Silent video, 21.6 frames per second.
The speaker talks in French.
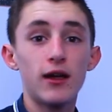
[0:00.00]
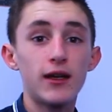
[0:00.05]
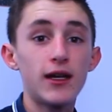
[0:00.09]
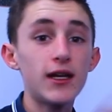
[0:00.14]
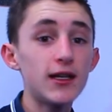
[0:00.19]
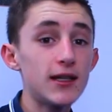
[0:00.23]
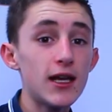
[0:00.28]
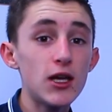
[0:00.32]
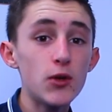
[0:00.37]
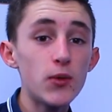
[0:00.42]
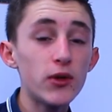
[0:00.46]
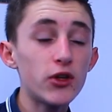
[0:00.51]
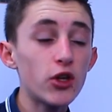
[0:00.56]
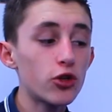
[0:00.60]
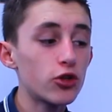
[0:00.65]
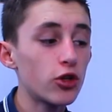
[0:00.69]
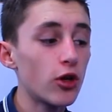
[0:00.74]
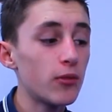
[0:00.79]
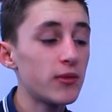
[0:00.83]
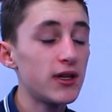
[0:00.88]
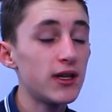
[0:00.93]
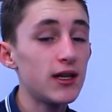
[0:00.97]
Qui dit 8
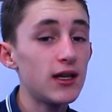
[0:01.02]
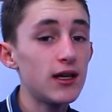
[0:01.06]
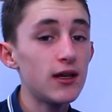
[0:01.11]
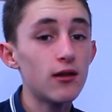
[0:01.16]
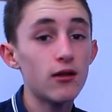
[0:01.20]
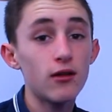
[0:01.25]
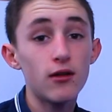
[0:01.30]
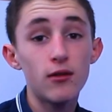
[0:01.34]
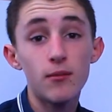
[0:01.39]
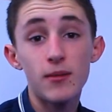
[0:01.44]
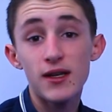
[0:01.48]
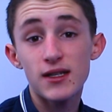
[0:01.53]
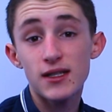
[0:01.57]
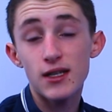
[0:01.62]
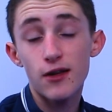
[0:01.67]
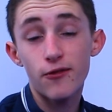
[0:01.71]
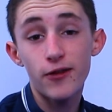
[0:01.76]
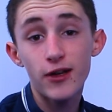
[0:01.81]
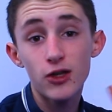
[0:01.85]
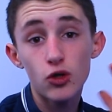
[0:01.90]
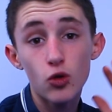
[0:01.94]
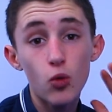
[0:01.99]
octobre dit, euh, ben, ça
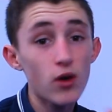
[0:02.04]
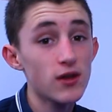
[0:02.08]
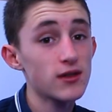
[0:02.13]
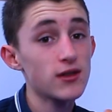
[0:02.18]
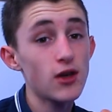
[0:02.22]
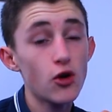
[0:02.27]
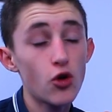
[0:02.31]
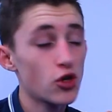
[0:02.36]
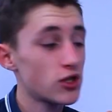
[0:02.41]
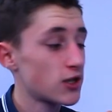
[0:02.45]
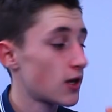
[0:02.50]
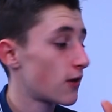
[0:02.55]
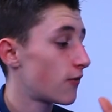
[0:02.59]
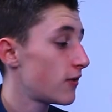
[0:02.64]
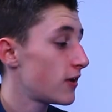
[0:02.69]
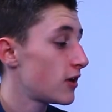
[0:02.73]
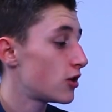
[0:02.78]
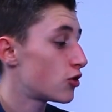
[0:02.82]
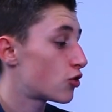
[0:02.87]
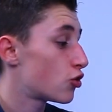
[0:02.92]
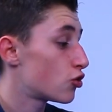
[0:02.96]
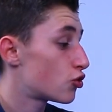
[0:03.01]
fait 3 ans que ça
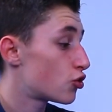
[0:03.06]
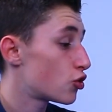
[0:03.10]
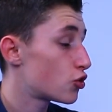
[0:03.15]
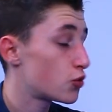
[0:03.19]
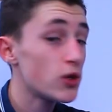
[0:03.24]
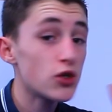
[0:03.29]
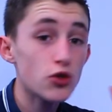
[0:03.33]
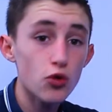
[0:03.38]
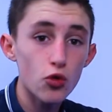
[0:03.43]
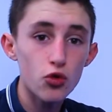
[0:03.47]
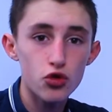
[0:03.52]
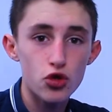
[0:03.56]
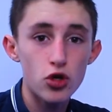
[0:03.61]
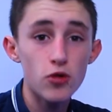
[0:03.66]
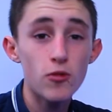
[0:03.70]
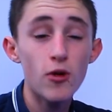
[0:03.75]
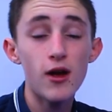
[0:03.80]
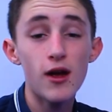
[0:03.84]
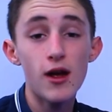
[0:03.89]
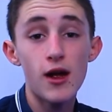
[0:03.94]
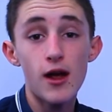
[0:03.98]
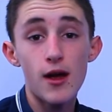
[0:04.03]
fait que je suis sur
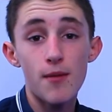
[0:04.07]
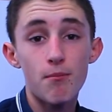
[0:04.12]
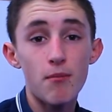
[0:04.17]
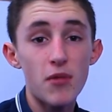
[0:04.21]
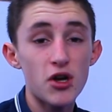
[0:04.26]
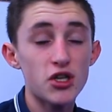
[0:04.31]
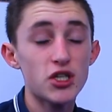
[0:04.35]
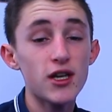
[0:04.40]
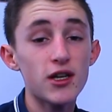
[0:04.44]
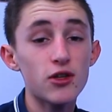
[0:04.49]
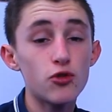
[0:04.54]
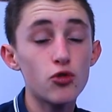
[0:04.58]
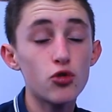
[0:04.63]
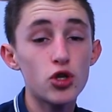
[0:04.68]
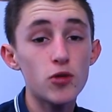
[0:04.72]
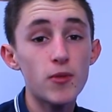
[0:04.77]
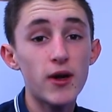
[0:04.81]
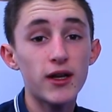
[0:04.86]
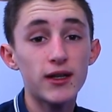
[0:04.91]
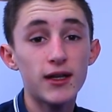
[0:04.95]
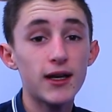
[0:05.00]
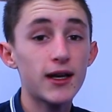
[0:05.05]
YouTube. Ma chaîne
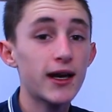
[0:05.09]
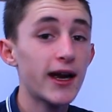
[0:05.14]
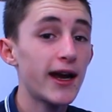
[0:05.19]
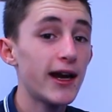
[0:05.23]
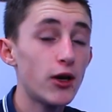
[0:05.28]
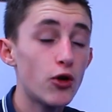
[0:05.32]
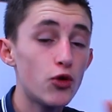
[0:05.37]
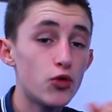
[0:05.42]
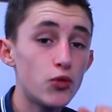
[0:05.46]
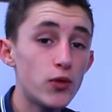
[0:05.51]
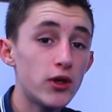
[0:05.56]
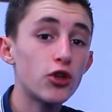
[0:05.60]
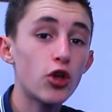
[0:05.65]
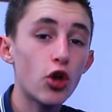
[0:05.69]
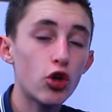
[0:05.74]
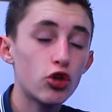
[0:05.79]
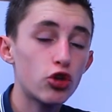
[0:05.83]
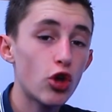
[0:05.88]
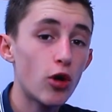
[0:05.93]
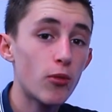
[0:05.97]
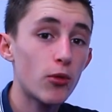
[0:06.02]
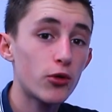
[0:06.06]
YouTube a été créée le 8
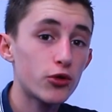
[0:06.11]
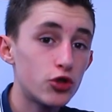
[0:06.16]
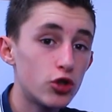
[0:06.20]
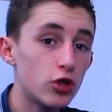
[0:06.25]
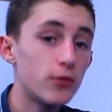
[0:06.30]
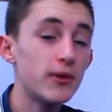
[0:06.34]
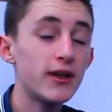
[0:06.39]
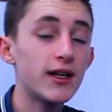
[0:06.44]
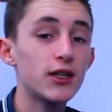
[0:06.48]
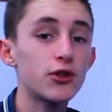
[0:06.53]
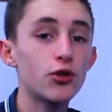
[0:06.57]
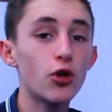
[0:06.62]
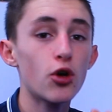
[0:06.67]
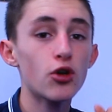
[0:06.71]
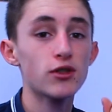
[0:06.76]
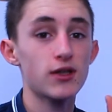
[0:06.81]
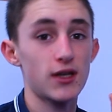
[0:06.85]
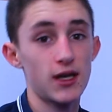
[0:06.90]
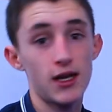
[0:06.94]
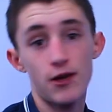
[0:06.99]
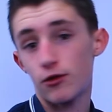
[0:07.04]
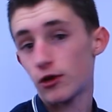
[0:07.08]
octobre
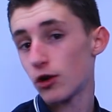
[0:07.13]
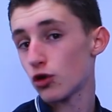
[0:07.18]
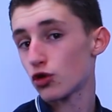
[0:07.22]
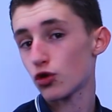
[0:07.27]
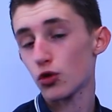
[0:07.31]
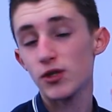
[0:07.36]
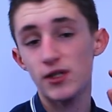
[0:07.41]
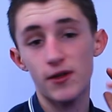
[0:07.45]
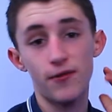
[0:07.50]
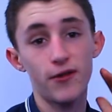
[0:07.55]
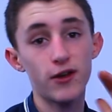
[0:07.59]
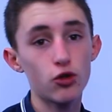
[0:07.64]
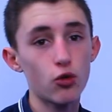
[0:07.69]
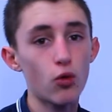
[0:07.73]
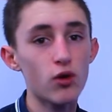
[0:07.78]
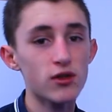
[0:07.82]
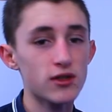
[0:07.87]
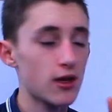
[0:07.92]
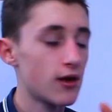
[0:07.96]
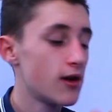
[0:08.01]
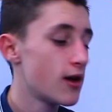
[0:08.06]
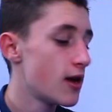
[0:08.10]
2014 et voilà, aujourd'hui ça fait
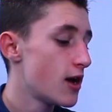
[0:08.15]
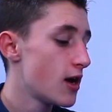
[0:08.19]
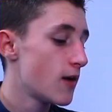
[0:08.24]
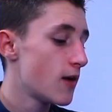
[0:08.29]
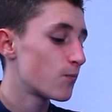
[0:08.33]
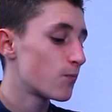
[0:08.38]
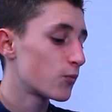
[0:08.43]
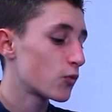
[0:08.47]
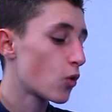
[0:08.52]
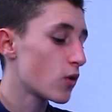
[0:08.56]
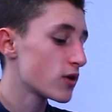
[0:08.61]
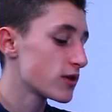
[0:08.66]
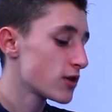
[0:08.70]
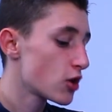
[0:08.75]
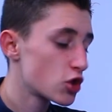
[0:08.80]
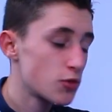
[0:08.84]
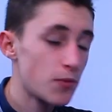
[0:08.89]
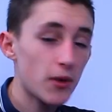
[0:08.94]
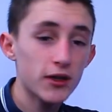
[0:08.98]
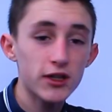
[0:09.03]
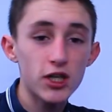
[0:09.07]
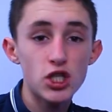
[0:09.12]
3 ans. 3 ans
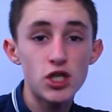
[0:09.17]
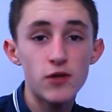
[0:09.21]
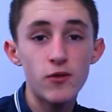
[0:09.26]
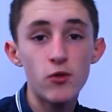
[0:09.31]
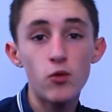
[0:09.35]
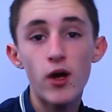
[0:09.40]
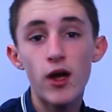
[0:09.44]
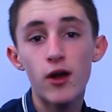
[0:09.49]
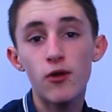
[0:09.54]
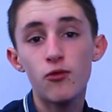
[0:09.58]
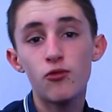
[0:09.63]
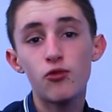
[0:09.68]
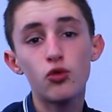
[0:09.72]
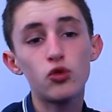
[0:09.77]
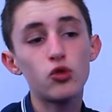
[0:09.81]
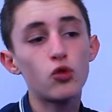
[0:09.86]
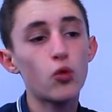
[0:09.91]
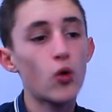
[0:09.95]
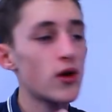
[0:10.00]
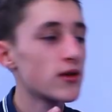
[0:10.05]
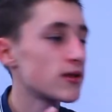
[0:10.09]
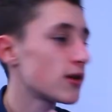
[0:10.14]
que je partage des vidéos avec vous,
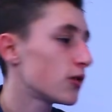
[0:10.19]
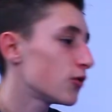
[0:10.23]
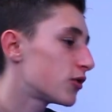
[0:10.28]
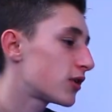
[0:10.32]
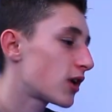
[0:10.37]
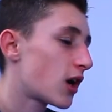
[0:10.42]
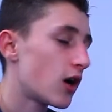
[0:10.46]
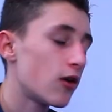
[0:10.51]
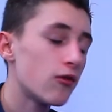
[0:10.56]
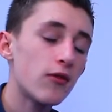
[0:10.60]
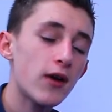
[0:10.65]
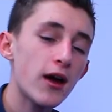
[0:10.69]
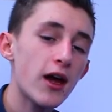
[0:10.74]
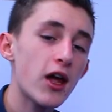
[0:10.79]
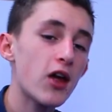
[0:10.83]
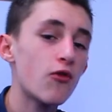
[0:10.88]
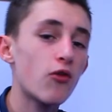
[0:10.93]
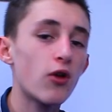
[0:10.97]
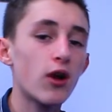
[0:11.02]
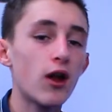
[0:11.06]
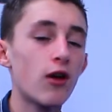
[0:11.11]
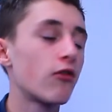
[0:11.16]
3 ans de travail,
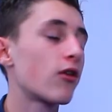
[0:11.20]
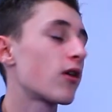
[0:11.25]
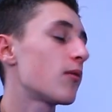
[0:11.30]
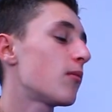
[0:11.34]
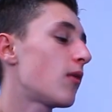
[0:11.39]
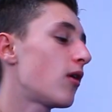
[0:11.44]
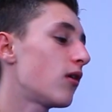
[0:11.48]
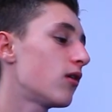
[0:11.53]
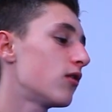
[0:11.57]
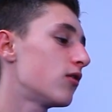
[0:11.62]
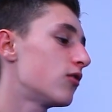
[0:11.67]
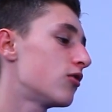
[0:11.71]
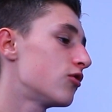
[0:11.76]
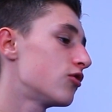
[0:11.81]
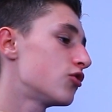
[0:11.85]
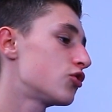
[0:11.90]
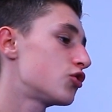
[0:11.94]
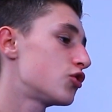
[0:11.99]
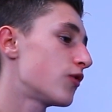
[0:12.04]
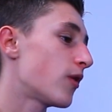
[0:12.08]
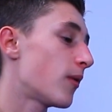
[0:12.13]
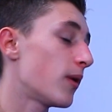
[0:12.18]
voilà, vraiment, euh,
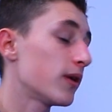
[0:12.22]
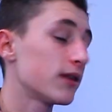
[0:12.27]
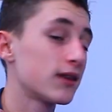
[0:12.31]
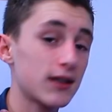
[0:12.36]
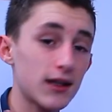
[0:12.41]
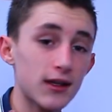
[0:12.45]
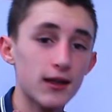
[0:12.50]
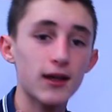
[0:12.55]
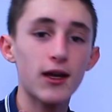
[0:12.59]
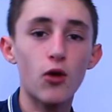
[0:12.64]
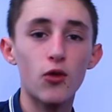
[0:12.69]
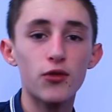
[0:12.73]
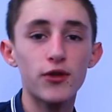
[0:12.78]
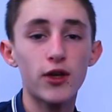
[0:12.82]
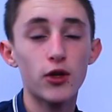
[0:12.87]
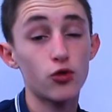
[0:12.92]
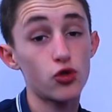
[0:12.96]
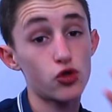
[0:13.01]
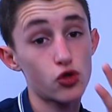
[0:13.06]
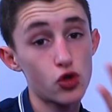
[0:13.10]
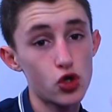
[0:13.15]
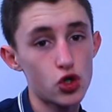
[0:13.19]
je suis vraiment très très content
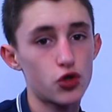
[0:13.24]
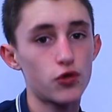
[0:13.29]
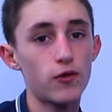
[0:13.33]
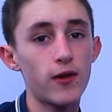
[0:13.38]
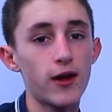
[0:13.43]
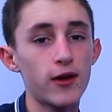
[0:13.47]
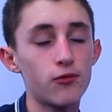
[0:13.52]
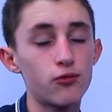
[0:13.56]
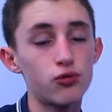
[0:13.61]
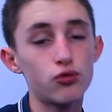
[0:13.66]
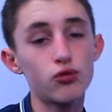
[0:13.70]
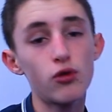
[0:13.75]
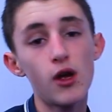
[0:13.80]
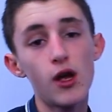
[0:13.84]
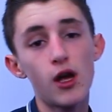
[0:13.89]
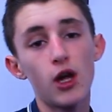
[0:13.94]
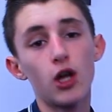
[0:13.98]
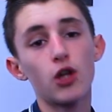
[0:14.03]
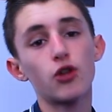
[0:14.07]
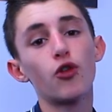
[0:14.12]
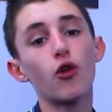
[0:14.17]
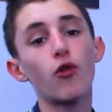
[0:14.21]
de ce que je fais avec vous.
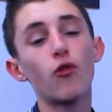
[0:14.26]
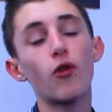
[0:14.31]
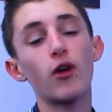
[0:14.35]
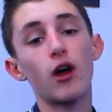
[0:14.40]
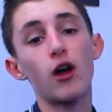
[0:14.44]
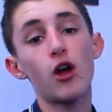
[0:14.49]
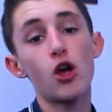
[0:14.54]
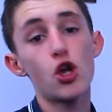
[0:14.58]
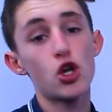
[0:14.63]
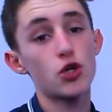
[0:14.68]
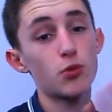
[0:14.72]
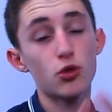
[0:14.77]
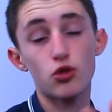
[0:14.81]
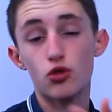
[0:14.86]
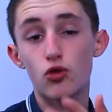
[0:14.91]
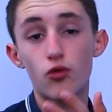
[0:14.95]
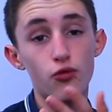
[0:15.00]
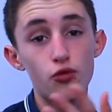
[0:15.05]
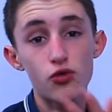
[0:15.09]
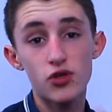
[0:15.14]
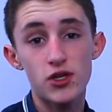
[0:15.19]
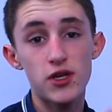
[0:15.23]
Donc voilà, je pense
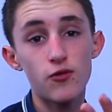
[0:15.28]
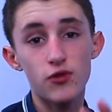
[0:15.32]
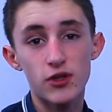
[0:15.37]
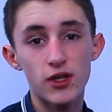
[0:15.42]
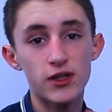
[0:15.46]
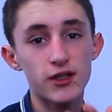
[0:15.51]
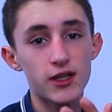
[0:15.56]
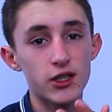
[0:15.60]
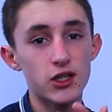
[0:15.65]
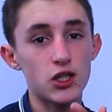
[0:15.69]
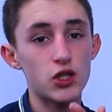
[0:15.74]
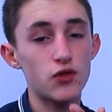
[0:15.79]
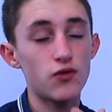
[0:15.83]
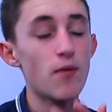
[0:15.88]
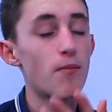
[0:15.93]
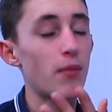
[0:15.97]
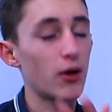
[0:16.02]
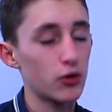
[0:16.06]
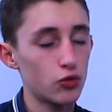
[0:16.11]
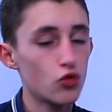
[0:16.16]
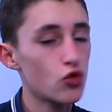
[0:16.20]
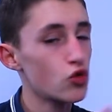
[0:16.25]
que vous aussi vous êtes satisfait,
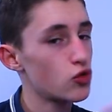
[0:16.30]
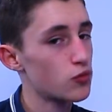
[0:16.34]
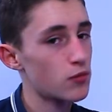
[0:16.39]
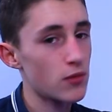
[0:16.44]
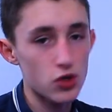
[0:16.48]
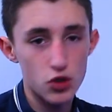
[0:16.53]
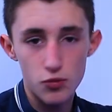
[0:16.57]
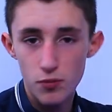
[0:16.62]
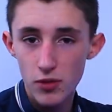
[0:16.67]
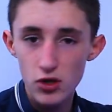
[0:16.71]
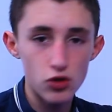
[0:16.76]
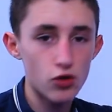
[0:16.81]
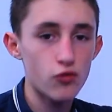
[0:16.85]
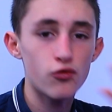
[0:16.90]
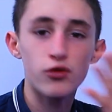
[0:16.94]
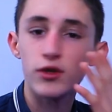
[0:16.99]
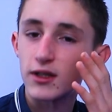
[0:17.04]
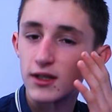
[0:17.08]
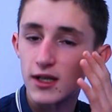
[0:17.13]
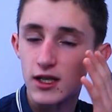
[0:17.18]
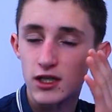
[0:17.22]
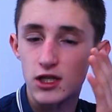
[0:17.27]
pas tous, mais je pense que
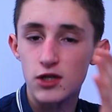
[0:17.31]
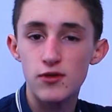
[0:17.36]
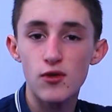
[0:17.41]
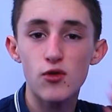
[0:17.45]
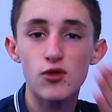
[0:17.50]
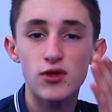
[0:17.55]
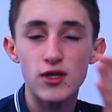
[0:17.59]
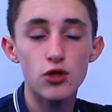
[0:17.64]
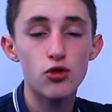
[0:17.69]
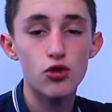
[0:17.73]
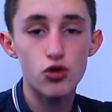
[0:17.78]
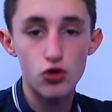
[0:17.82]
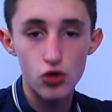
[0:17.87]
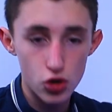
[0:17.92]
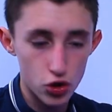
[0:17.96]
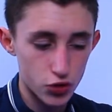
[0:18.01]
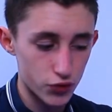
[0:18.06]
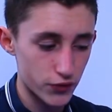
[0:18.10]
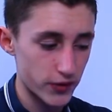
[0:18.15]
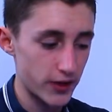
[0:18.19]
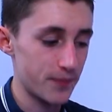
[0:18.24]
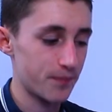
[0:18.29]
vous êtes satisfait aussi de ce que
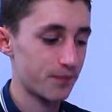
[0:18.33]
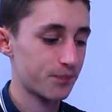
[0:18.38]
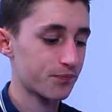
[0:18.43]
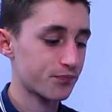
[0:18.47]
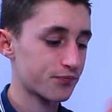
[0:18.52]
je fais.